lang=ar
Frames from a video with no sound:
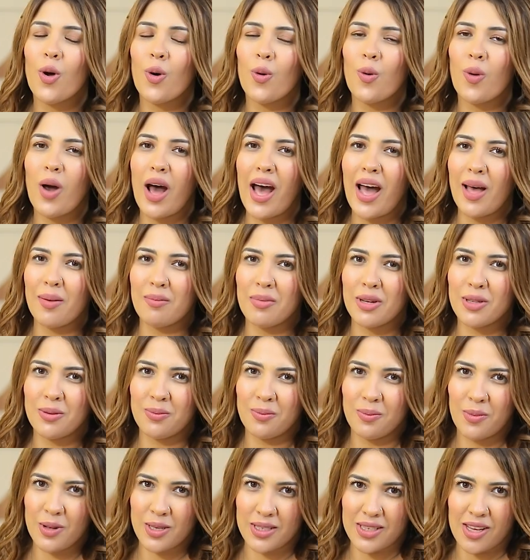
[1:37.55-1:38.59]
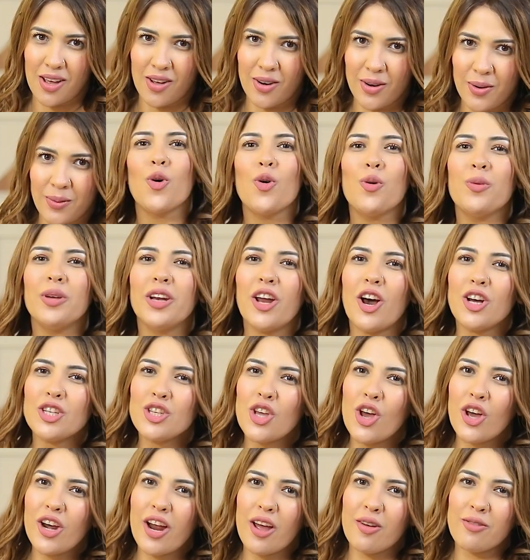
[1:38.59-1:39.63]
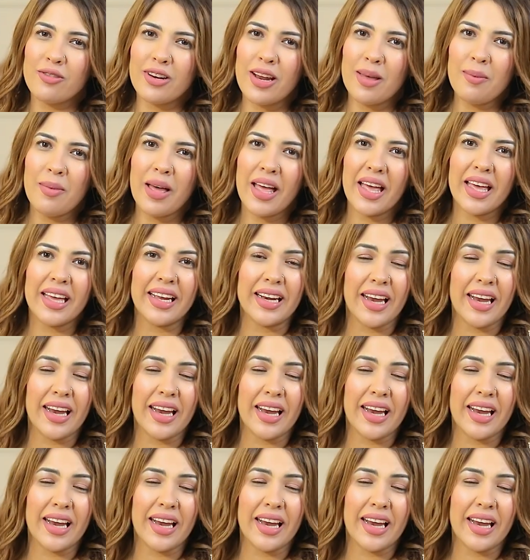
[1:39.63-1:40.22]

واحمد مظهر ومن اشهر افلامها